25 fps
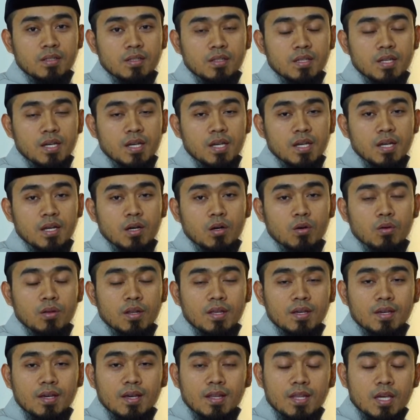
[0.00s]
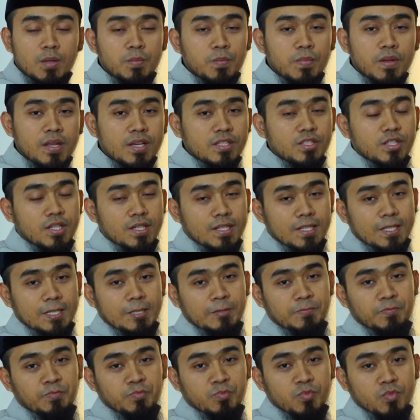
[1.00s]
ya oleh kalian pelajari
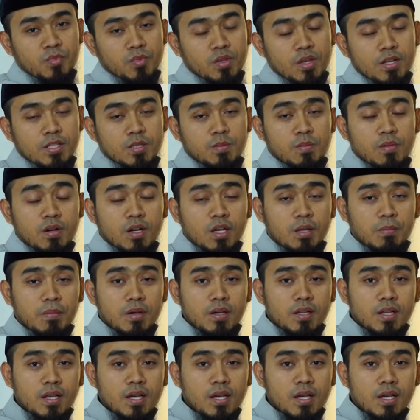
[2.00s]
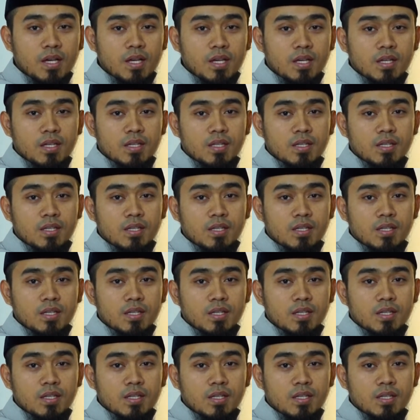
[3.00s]
ya sebagaimana